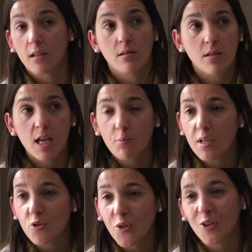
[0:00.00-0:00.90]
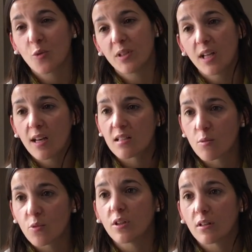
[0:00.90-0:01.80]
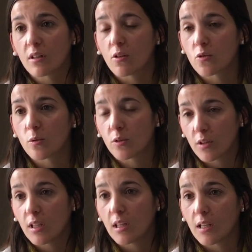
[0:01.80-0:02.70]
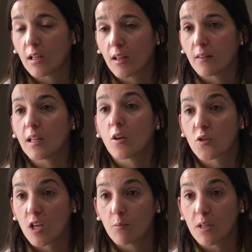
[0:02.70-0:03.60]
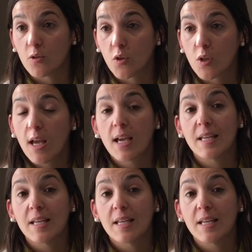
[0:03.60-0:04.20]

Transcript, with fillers: Hay seis pisos en el hospital, hacemos interconsultores de, los seis pisos.